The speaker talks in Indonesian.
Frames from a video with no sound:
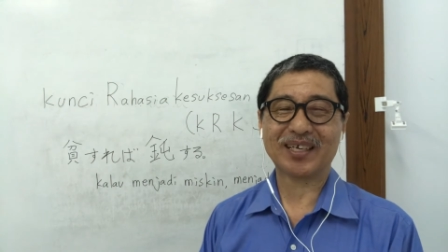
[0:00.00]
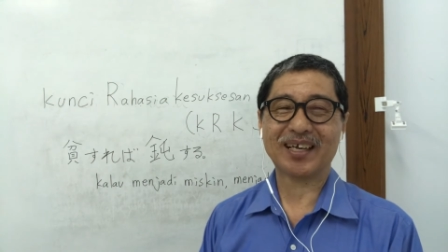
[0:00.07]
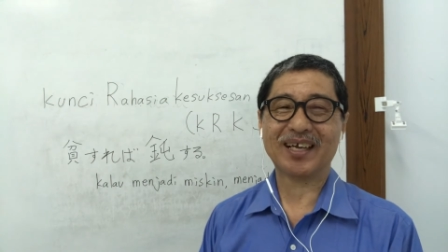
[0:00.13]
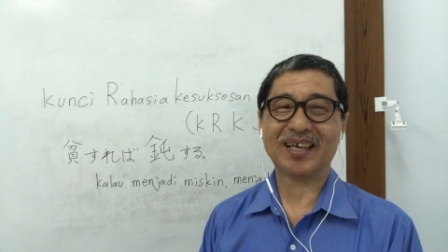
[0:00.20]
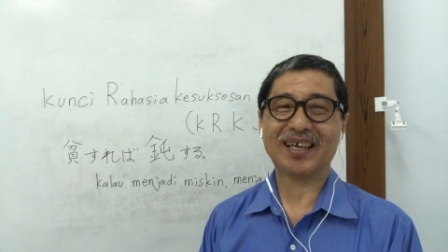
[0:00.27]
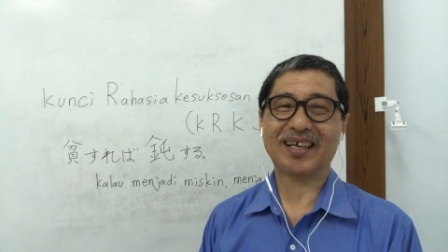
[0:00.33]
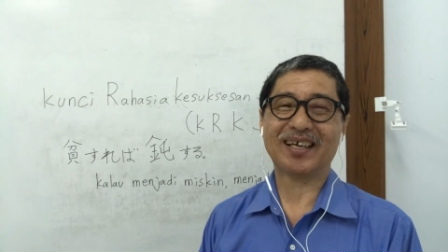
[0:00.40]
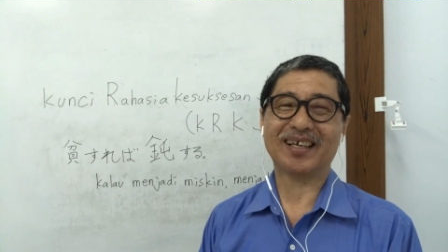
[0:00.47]

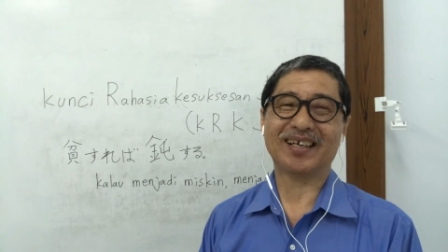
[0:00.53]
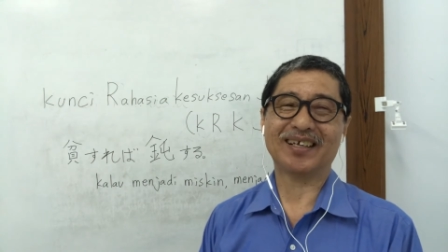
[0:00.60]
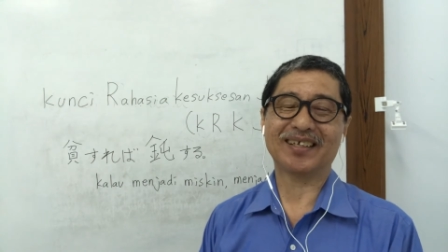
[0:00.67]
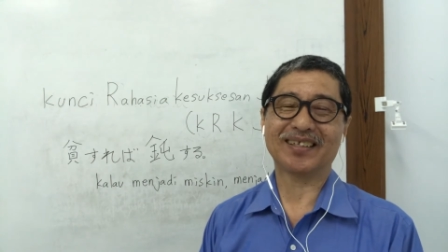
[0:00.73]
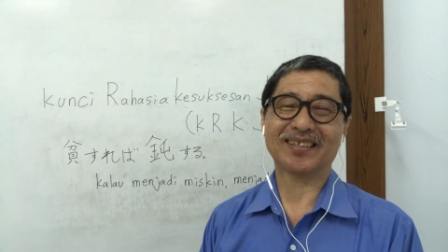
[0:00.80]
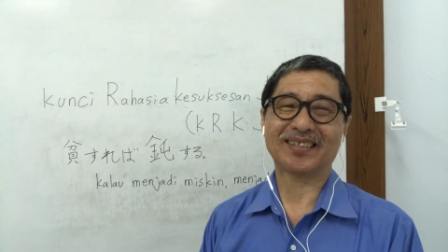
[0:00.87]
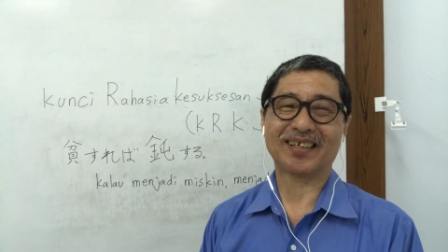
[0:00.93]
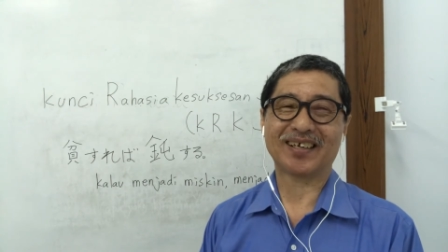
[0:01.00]
ya
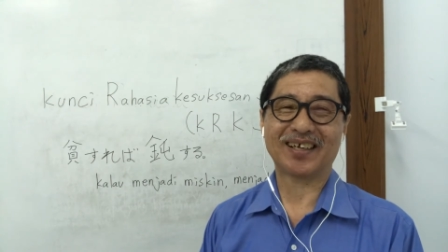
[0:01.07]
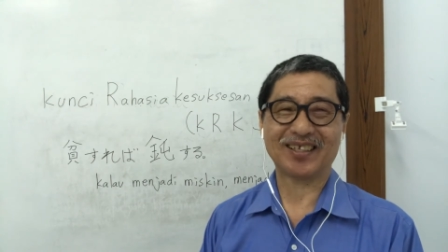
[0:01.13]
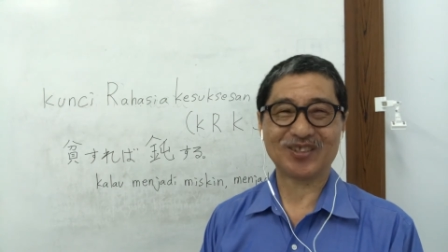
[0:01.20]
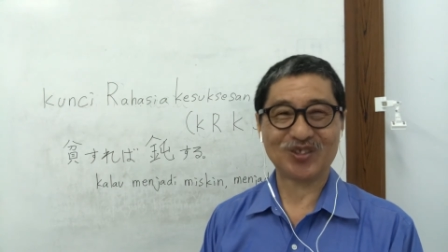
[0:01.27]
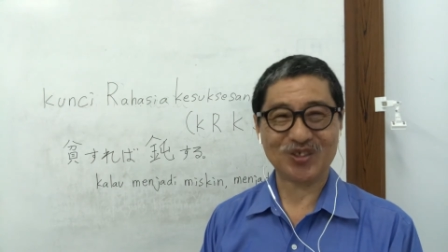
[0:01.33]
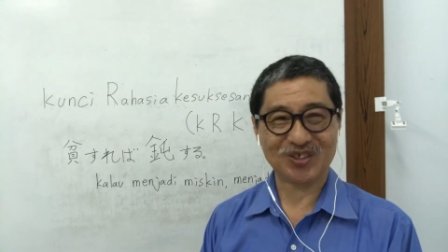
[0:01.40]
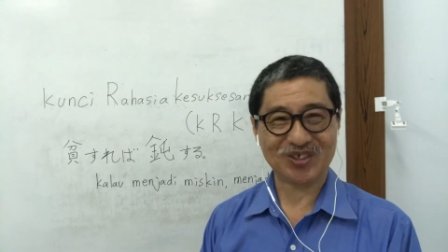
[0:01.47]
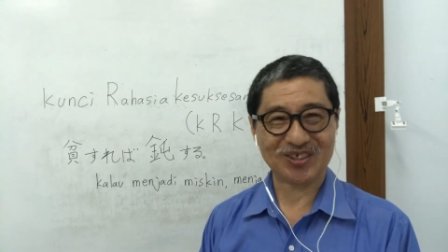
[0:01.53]

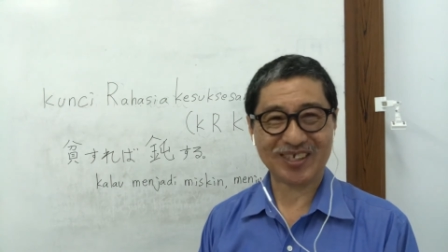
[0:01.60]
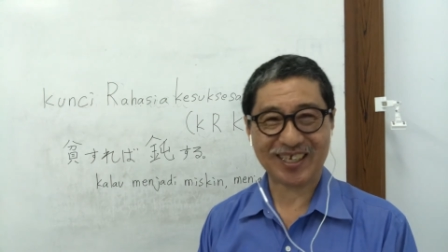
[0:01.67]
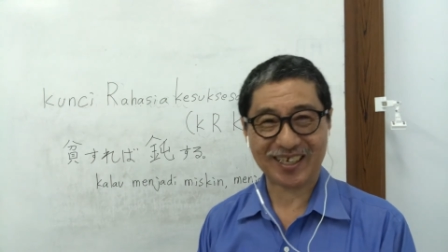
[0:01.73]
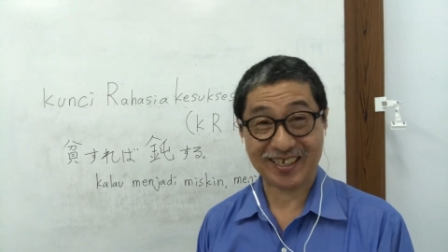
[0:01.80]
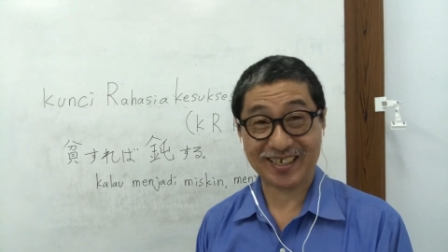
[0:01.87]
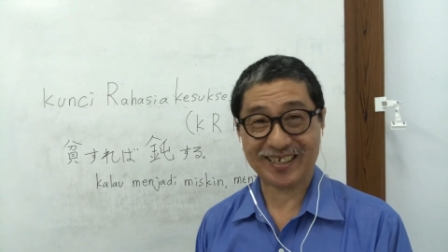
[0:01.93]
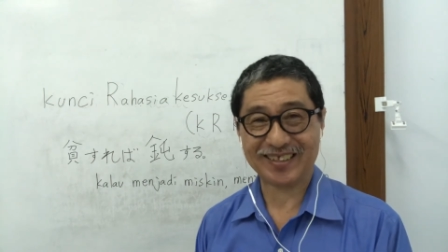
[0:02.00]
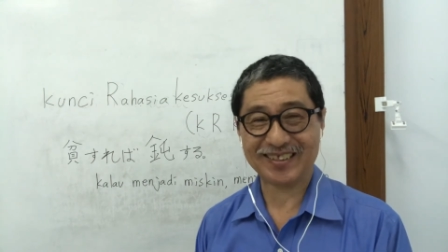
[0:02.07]
tergantung juga
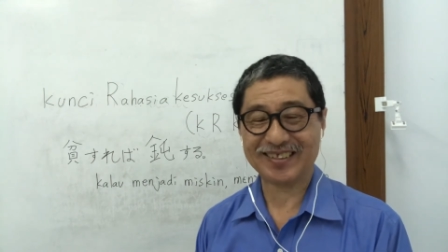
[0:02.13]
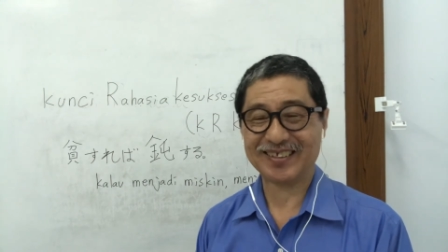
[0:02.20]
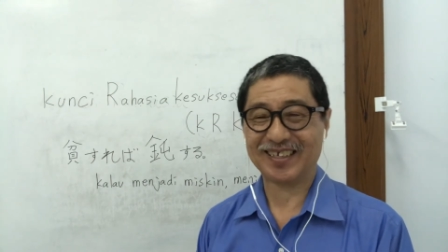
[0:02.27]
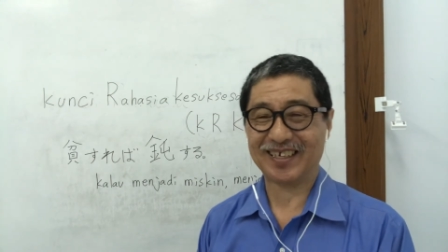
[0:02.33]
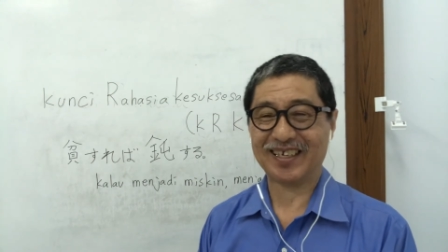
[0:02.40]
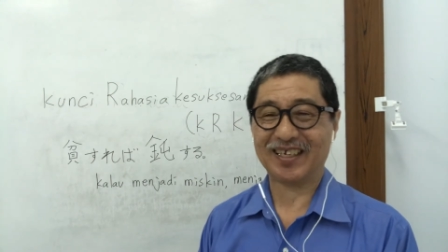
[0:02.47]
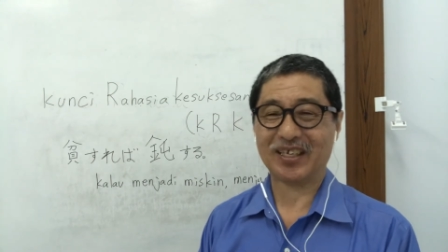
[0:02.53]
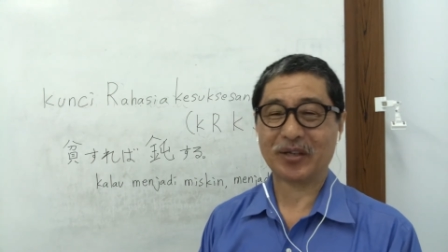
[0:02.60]
kan
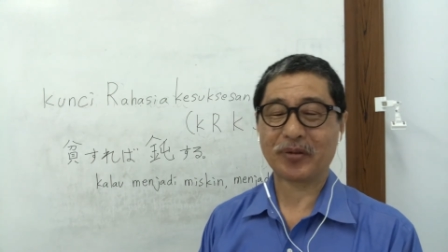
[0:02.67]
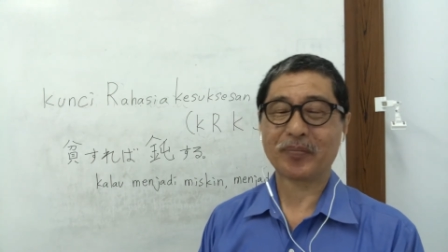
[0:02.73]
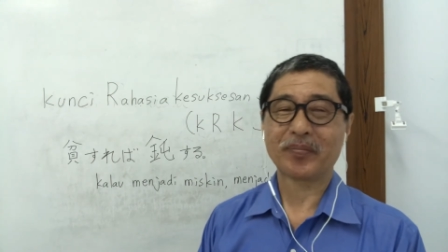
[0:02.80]
ya